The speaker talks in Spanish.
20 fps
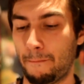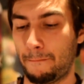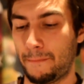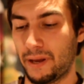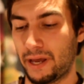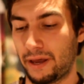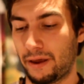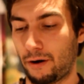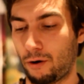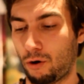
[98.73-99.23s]

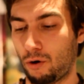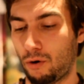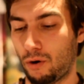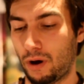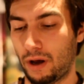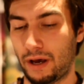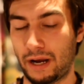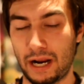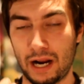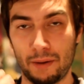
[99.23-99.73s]
pero
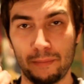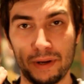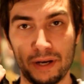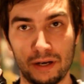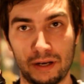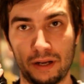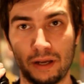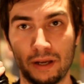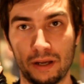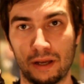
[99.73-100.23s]

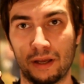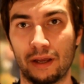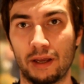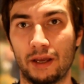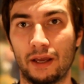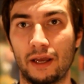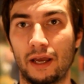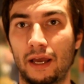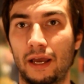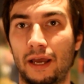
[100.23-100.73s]
realmente
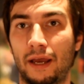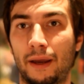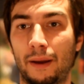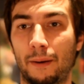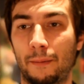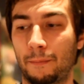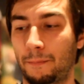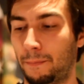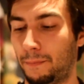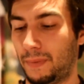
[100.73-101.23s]

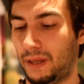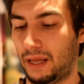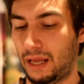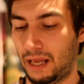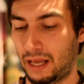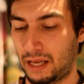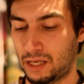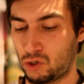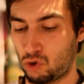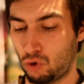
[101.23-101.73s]
em,
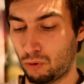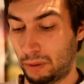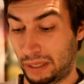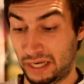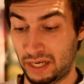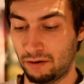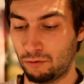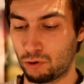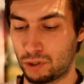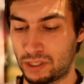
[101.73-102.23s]
es un
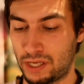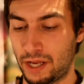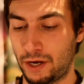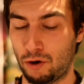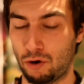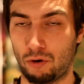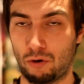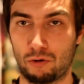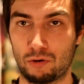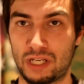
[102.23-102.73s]
objetivo serio.